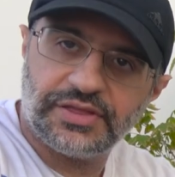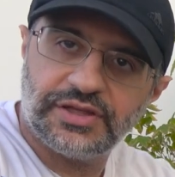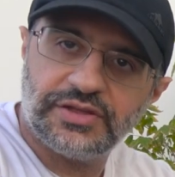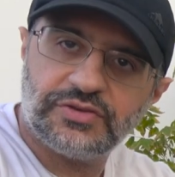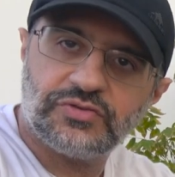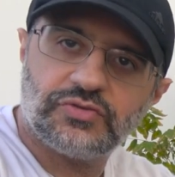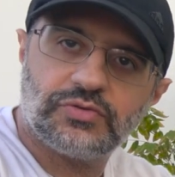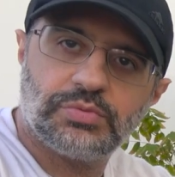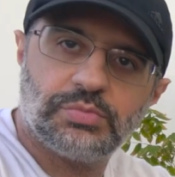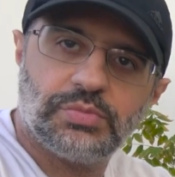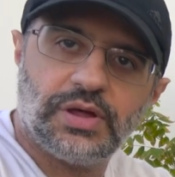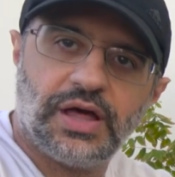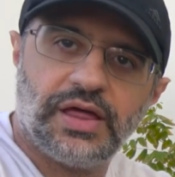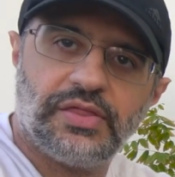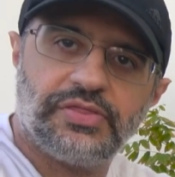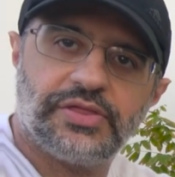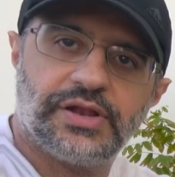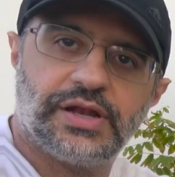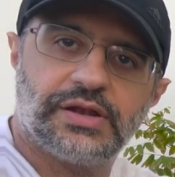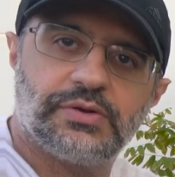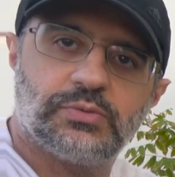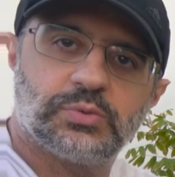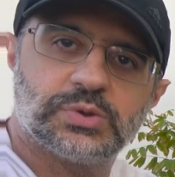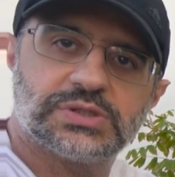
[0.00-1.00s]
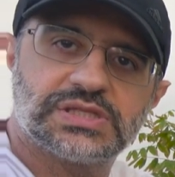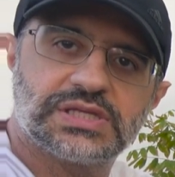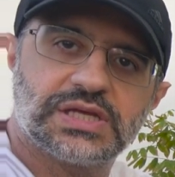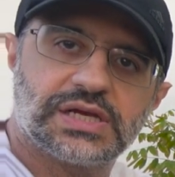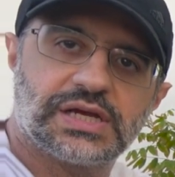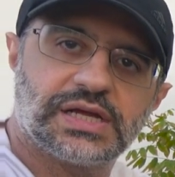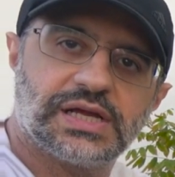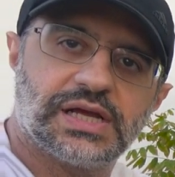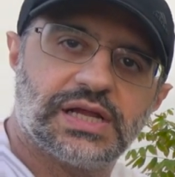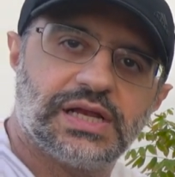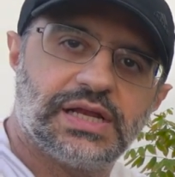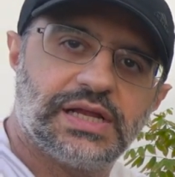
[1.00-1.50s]
ذيك هذه
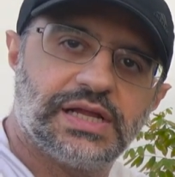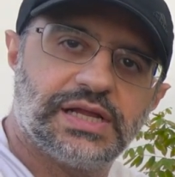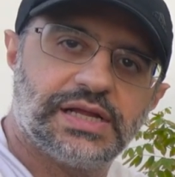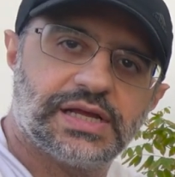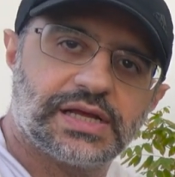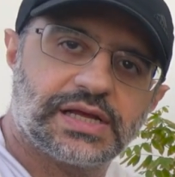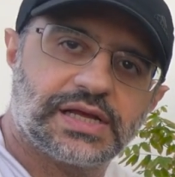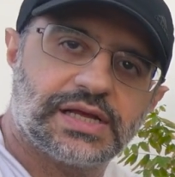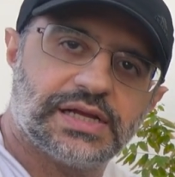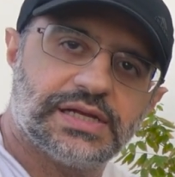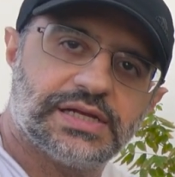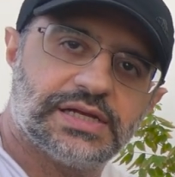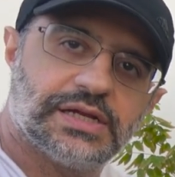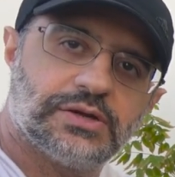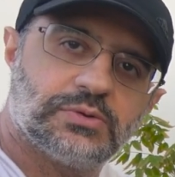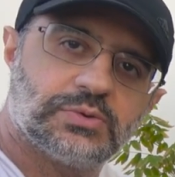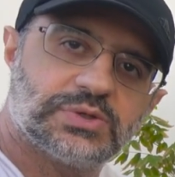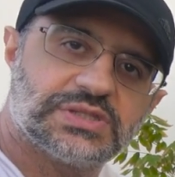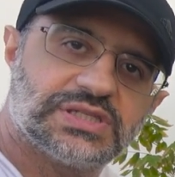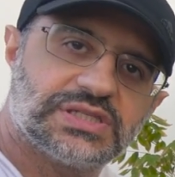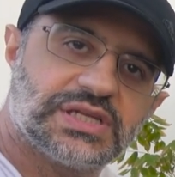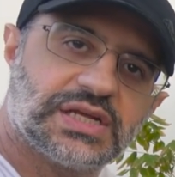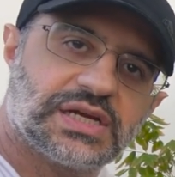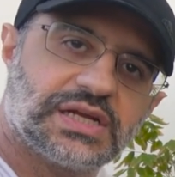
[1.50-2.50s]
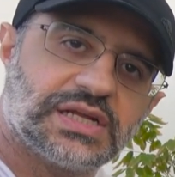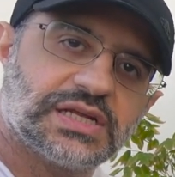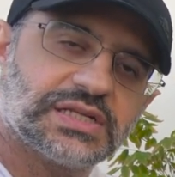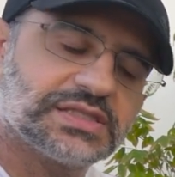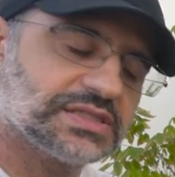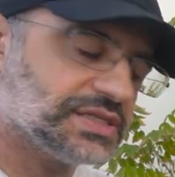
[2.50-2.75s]
الوستيريا اللي هي قلنا الوستيريا